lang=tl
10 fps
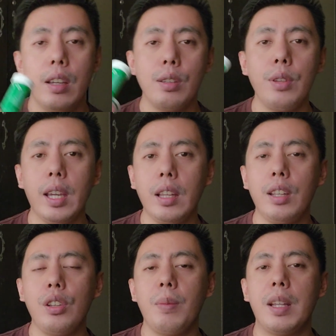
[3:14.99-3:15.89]
So
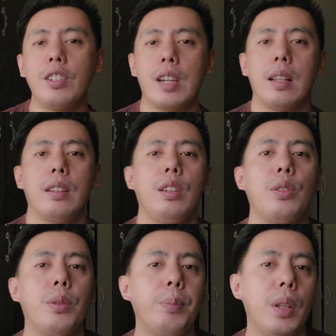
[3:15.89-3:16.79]
nakita niyo naman diyan
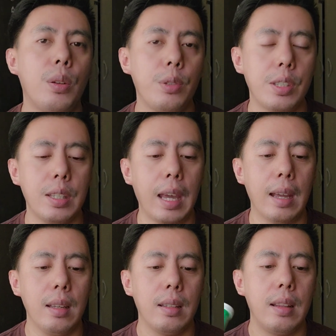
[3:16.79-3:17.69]
yung pinost
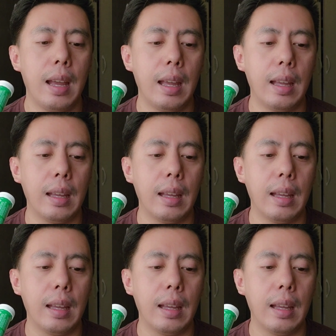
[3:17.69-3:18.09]
niya na